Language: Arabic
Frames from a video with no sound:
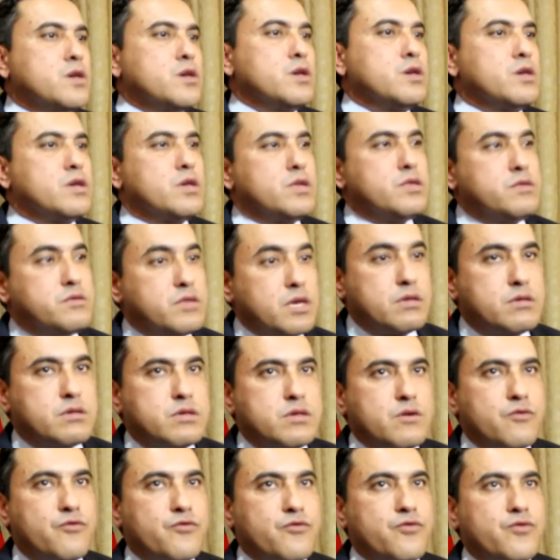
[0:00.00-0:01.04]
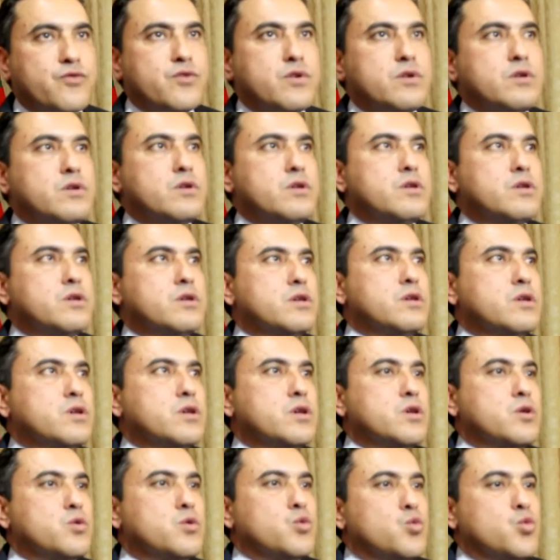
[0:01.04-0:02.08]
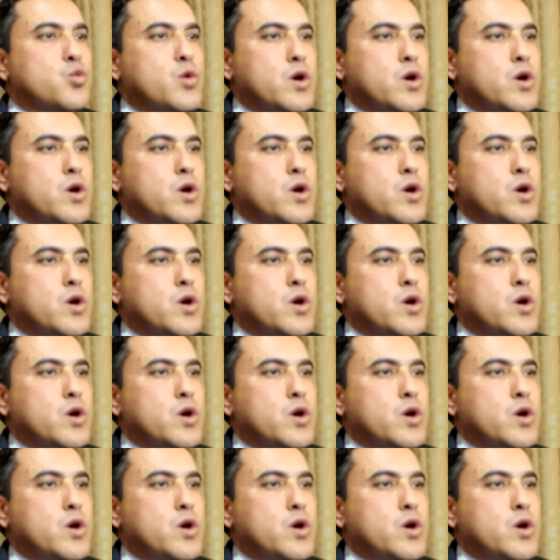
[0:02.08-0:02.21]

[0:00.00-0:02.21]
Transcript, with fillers: آه، نتاسف آه،